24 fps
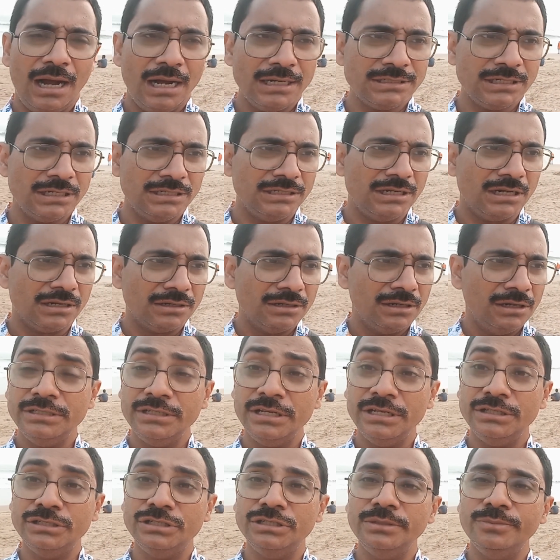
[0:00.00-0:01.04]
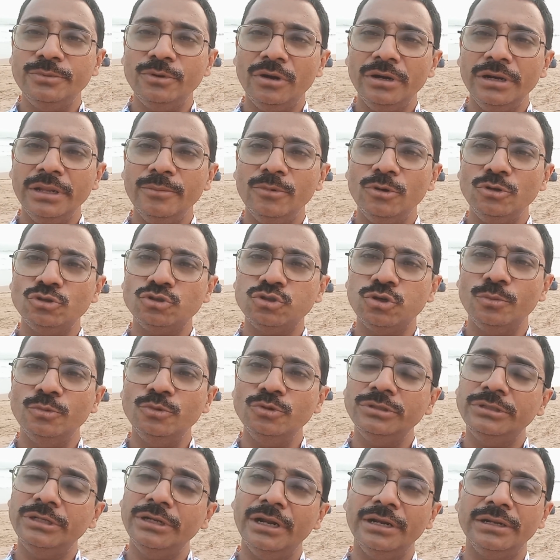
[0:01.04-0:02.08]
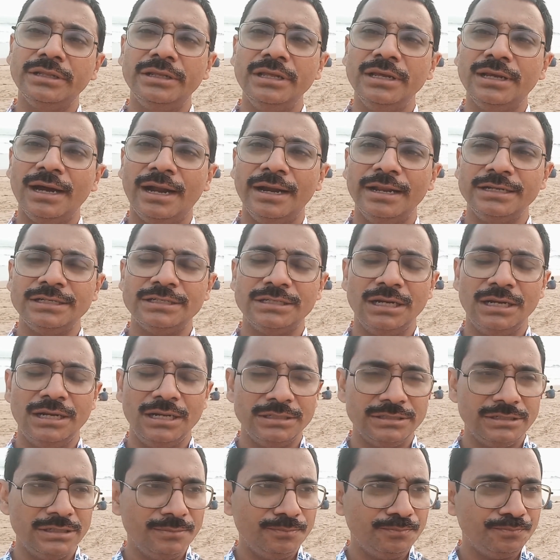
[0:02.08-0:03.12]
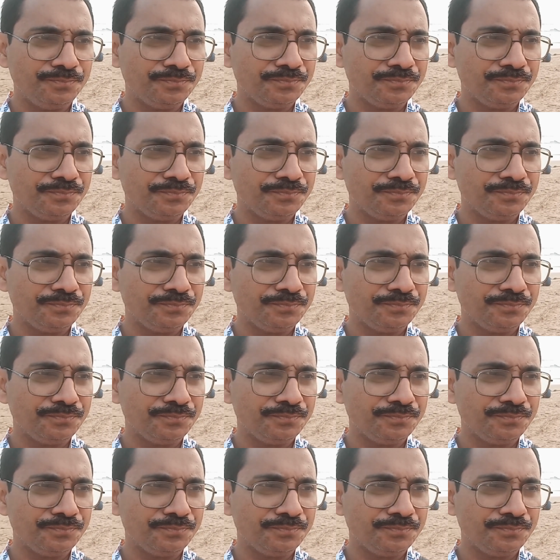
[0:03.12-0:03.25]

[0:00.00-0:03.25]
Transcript: আসা যাক যে জীবন এবং সমুদ্রের কি কানেকশান আছে